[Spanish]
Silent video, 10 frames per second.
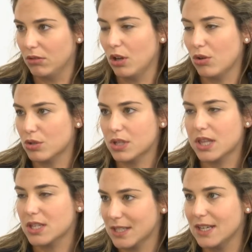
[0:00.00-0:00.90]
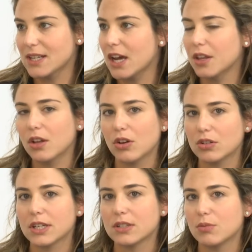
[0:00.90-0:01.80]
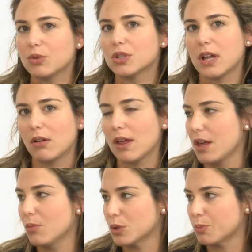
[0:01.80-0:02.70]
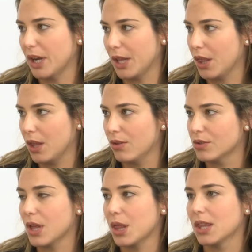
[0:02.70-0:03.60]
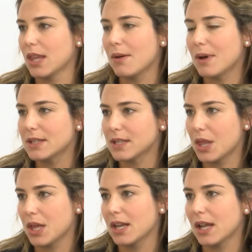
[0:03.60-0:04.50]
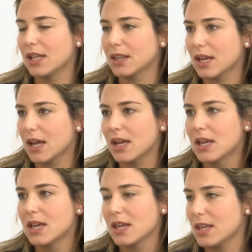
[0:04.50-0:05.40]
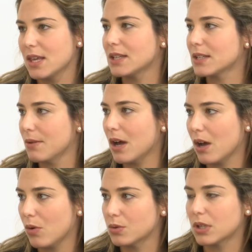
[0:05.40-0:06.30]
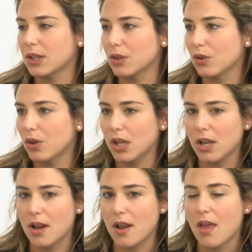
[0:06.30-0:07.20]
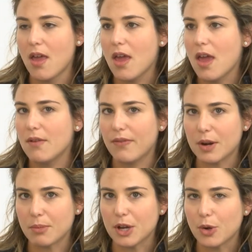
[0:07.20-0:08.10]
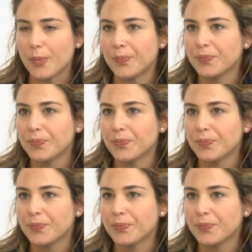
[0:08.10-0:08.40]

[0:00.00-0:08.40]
los seis cardiólogos que somos lo hacíamos parecido, se citaba, se hacía analítica y ya se iba ajustando el, fármaco